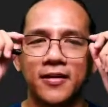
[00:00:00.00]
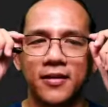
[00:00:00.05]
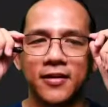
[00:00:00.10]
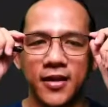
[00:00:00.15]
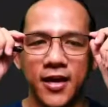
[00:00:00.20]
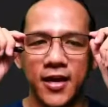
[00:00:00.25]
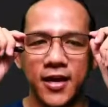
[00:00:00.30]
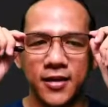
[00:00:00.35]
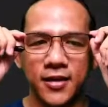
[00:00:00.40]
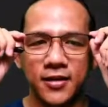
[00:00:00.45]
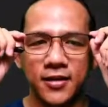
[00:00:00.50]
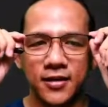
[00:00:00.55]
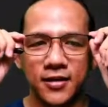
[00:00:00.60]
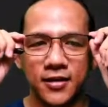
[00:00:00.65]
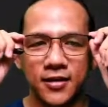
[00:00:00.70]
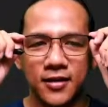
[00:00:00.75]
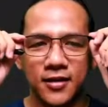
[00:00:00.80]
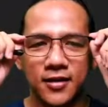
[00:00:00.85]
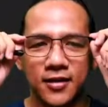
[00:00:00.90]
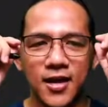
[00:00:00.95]
Okay?
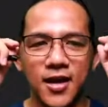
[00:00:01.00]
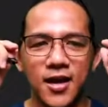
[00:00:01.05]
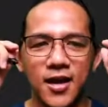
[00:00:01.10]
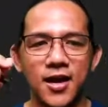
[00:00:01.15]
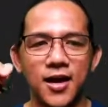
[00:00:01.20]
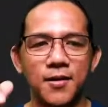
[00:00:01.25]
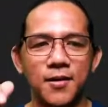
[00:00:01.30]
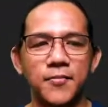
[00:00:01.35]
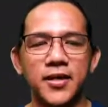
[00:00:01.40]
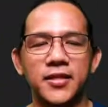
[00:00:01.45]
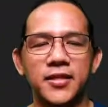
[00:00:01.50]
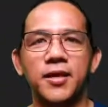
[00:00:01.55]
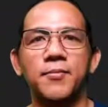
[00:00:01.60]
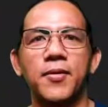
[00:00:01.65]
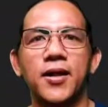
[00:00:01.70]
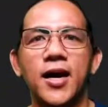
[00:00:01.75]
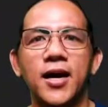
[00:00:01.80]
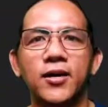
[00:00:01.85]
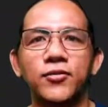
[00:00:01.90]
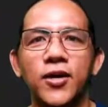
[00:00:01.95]
Na
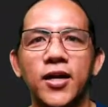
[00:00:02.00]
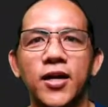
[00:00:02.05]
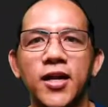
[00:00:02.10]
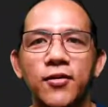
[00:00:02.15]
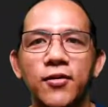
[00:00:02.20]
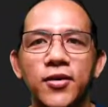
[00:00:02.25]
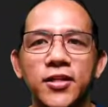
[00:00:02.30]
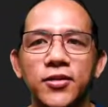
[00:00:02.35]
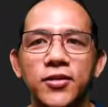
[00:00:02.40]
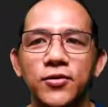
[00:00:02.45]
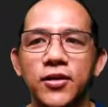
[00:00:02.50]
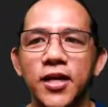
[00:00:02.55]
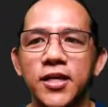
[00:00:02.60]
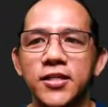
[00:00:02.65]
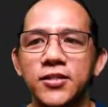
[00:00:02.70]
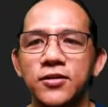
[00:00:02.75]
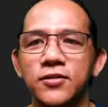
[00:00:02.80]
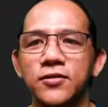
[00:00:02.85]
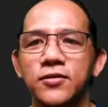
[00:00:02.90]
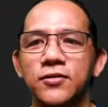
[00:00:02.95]
biktima na actually ako nito class
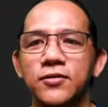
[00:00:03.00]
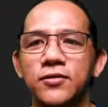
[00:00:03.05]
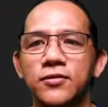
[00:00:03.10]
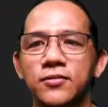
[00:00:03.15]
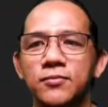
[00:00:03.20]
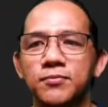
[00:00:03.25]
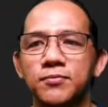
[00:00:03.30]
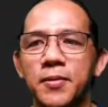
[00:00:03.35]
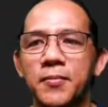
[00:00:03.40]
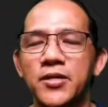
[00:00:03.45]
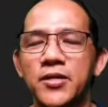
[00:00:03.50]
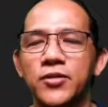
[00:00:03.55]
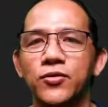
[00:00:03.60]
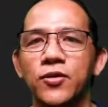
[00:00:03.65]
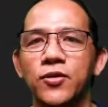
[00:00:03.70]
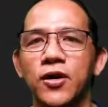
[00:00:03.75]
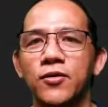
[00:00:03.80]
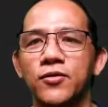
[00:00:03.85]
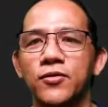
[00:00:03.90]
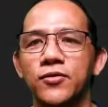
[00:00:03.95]
yung
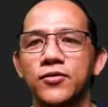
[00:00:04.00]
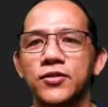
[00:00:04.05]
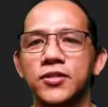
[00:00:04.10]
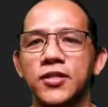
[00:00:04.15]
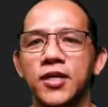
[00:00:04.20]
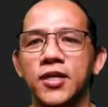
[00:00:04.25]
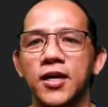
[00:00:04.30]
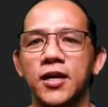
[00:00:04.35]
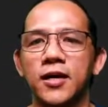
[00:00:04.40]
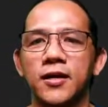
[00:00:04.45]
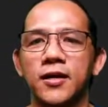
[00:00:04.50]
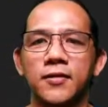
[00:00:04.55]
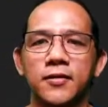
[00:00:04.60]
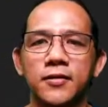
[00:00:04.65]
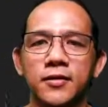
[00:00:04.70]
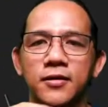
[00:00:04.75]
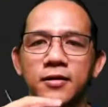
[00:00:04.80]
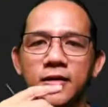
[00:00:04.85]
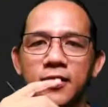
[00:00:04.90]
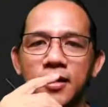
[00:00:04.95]
papasok ako doon sa
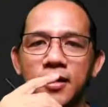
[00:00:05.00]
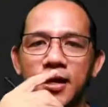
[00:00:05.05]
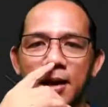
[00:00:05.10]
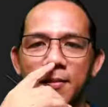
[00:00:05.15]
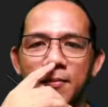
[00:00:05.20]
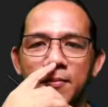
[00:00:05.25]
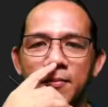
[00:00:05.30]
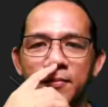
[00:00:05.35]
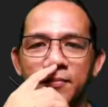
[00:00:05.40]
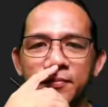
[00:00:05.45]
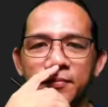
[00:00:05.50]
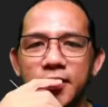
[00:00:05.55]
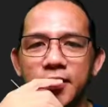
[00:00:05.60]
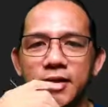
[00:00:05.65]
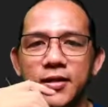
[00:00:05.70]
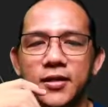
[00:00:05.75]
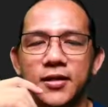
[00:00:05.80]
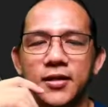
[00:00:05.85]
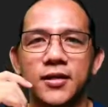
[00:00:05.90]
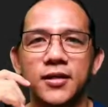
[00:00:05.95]
club.
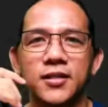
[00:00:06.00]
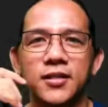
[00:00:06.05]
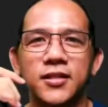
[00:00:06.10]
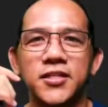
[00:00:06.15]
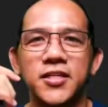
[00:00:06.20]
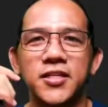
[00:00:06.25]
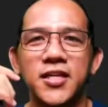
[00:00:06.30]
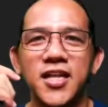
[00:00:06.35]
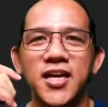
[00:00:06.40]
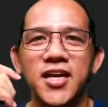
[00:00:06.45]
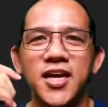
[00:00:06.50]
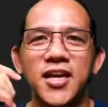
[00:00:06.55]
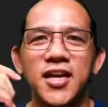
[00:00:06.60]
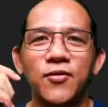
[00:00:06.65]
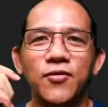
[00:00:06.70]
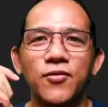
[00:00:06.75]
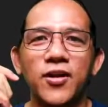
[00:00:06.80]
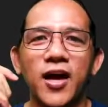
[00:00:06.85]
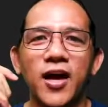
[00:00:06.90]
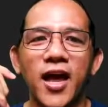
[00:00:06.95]
Pasiningan ako
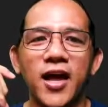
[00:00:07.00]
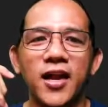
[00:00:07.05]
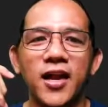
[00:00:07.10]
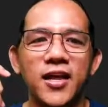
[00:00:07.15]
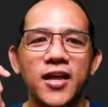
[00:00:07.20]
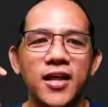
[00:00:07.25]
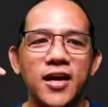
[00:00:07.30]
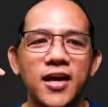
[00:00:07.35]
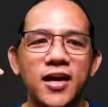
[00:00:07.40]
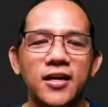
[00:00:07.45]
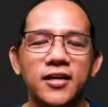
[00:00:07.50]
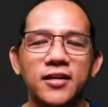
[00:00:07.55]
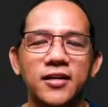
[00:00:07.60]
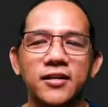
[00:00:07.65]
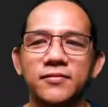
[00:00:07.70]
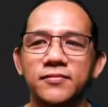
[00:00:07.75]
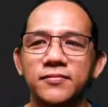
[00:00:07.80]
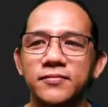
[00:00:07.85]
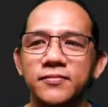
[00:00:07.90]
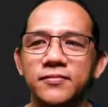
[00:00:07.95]
ng ID ng
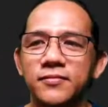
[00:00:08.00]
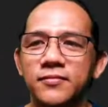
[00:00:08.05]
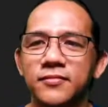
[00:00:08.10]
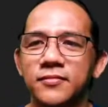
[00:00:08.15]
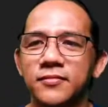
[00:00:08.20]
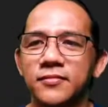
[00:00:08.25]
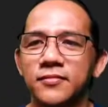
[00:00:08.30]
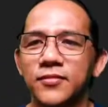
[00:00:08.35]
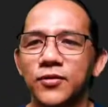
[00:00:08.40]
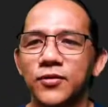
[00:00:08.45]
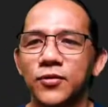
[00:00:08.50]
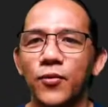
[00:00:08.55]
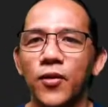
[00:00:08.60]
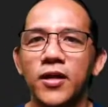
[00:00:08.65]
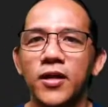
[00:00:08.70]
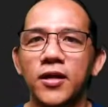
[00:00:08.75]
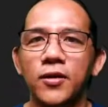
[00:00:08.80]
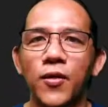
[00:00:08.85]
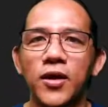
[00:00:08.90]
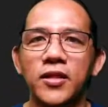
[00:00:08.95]

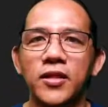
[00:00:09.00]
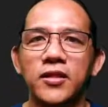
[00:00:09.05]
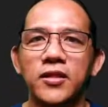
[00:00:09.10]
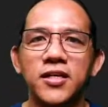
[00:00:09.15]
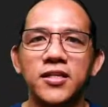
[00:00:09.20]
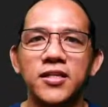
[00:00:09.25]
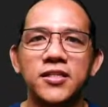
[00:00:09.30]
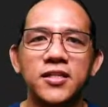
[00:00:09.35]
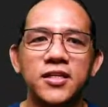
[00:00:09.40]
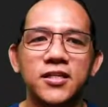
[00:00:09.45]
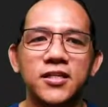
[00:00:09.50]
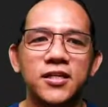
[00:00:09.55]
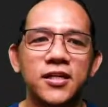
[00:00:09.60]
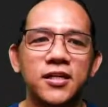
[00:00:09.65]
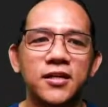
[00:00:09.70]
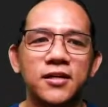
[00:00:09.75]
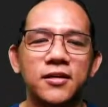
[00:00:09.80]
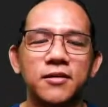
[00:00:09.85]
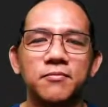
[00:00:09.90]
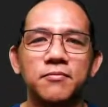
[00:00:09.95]
wait waitress
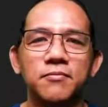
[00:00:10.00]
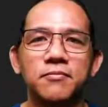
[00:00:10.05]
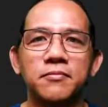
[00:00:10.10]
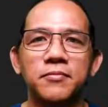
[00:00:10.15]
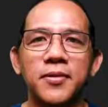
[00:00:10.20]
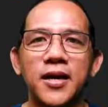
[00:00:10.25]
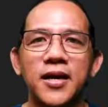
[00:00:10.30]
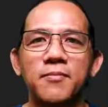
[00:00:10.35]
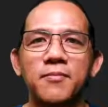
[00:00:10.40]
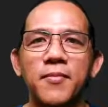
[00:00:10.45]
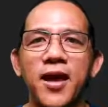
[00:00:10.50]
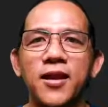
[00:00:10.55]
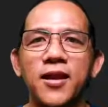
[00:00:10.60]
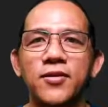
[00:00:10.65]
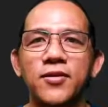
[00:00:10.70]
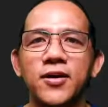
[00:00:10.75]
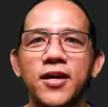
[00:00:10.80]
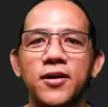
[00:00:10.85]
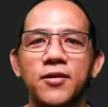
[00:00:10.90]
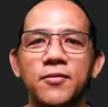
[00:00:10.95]
kasi parang
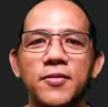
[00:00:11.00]
minor daw.